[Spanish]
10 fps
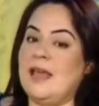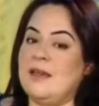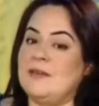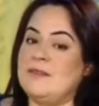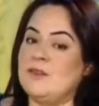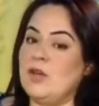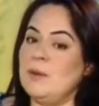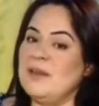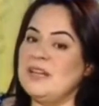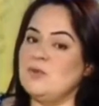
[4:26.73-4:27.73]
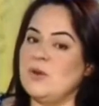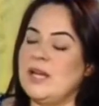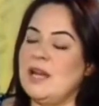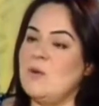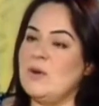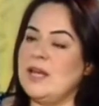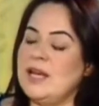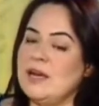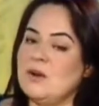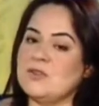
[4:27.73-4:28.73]
Eh, siento que en Venezuela una
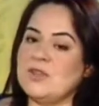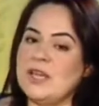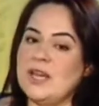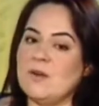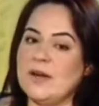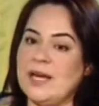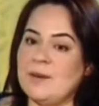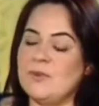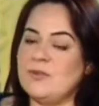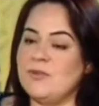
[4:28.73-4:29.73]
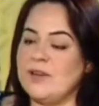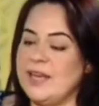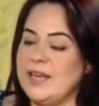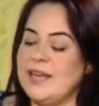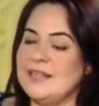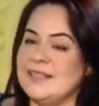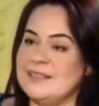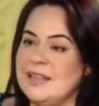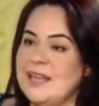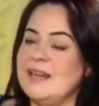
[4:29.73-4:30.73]
de las cosas que logramos fue
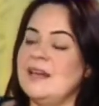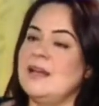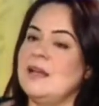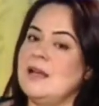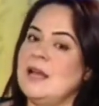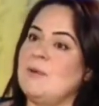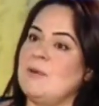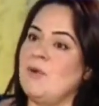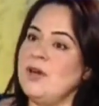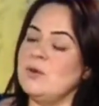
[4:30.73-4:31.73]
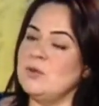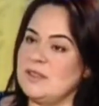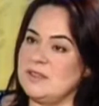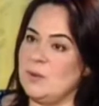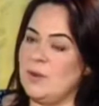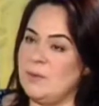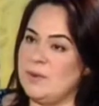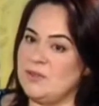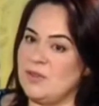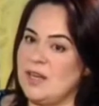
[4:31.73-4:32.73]
entender la memoria gustativa del
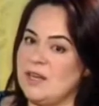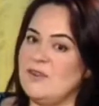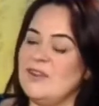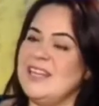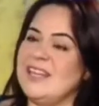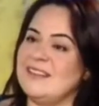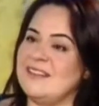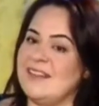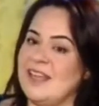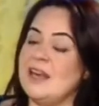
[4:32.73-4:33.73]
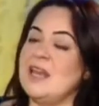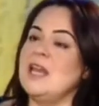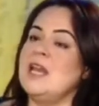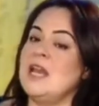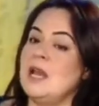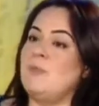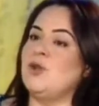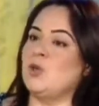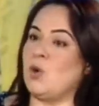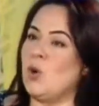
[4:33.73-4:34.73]
venezolano y entender el
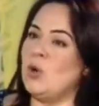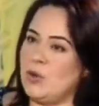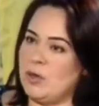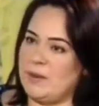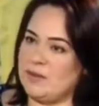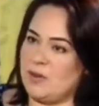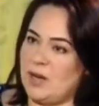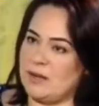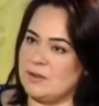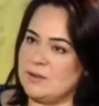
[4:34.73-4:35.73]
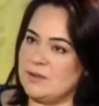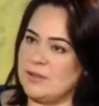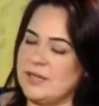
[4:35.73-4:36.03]
protocolo del venezolano.